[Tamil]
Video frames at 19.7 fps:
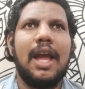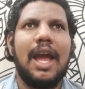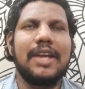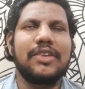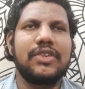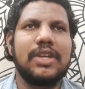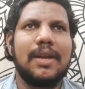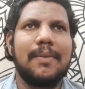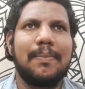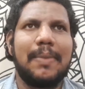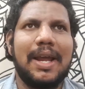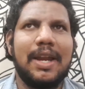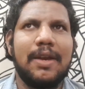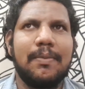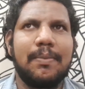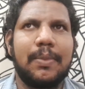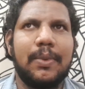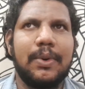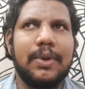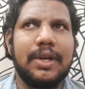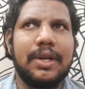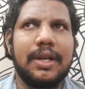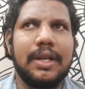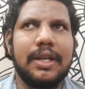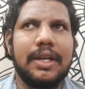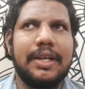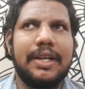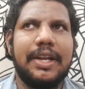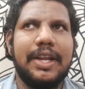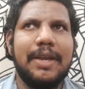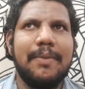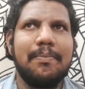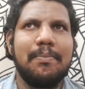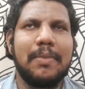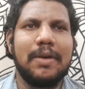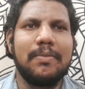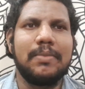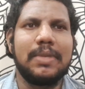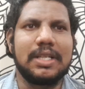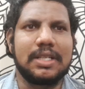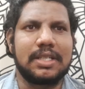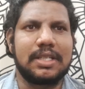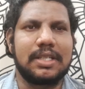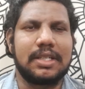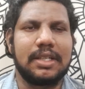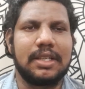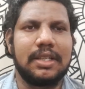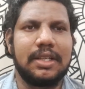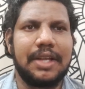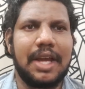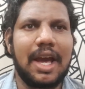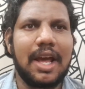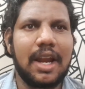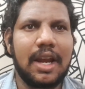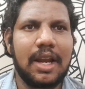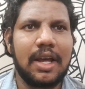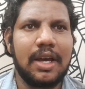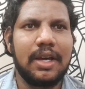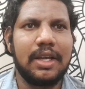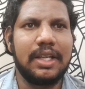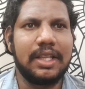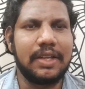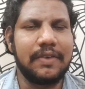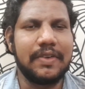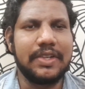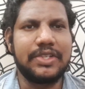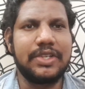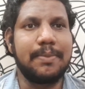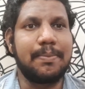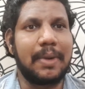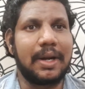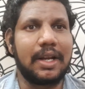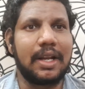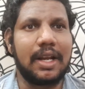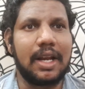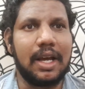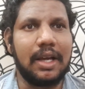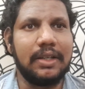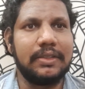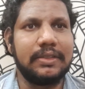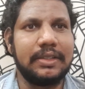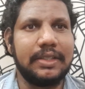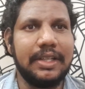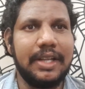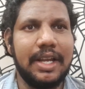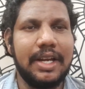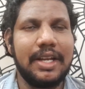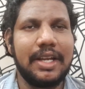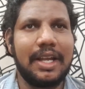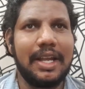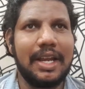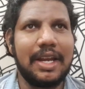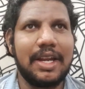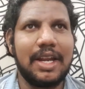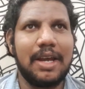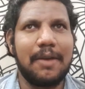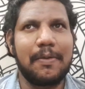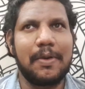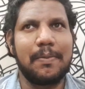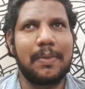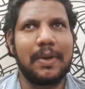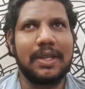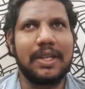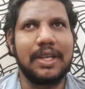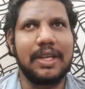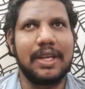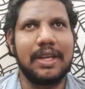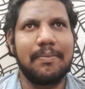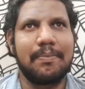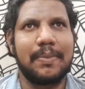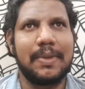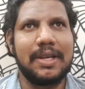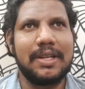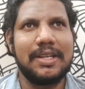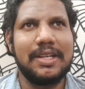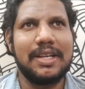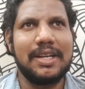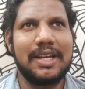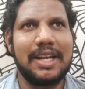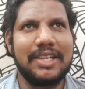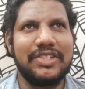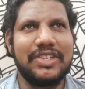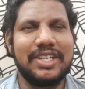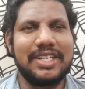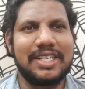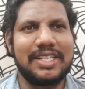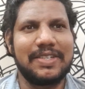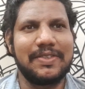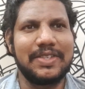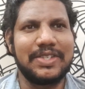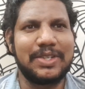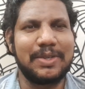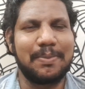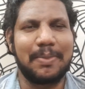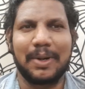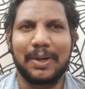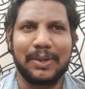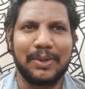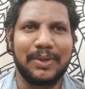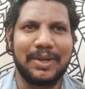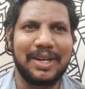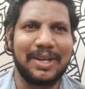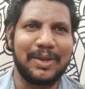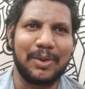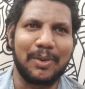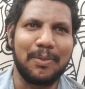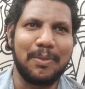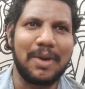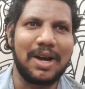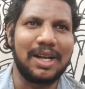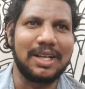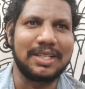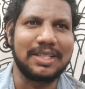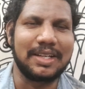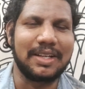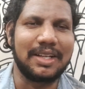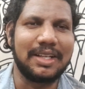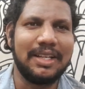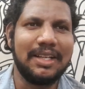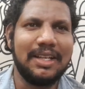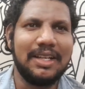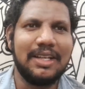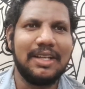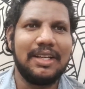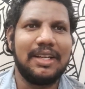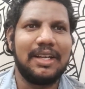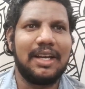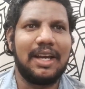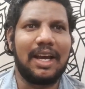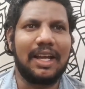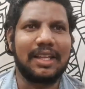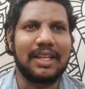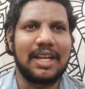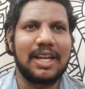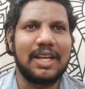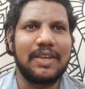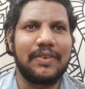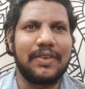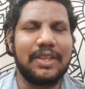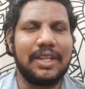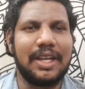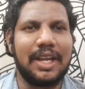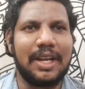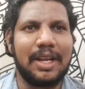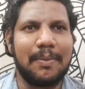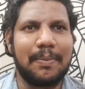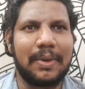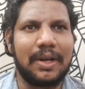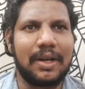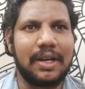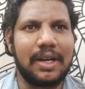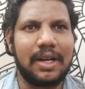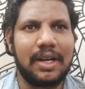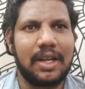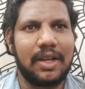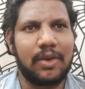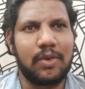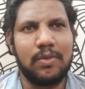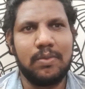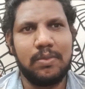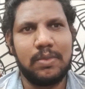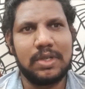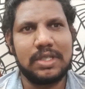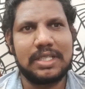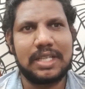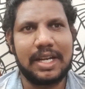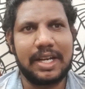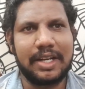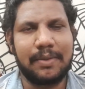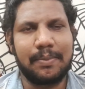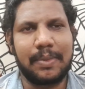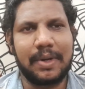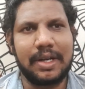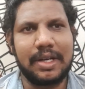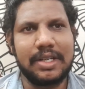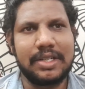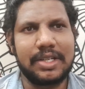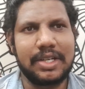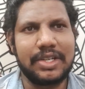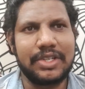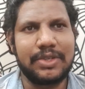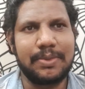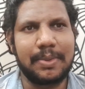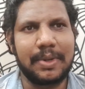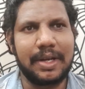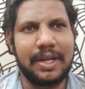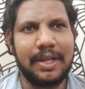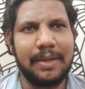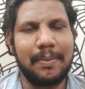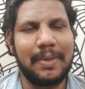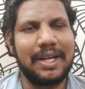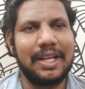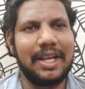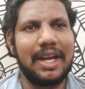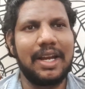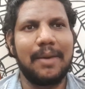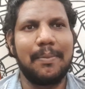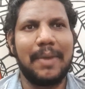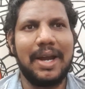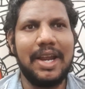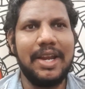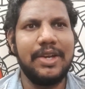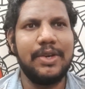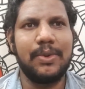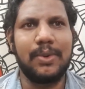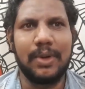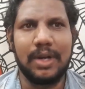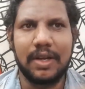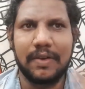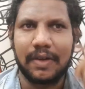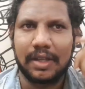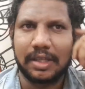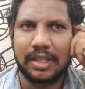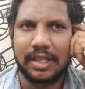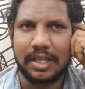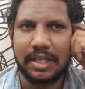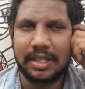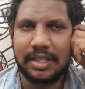ஆக்சுவலாக பிளான் போட்டுட்டு டீம் மெம்பர்ஸ் யாரெல்லாம் இதை வச்சு பண்ணலாம் எனக்கு என்ன அப்படின்னு பார்த்தீங்கன்னா பெரிய லெஜண்ட்ஸ் வச்சு பண்ணணுன்னு எனக்கு ரொம்ப ஆசை அதனால் வந்து என்ன பண்ணேன்னா நான் ரொம்ப செலக்ட் பண்ணி சர்ச் பண்ணி பட் ஏன்னா மைண்டுக்குள்ளே வந்தது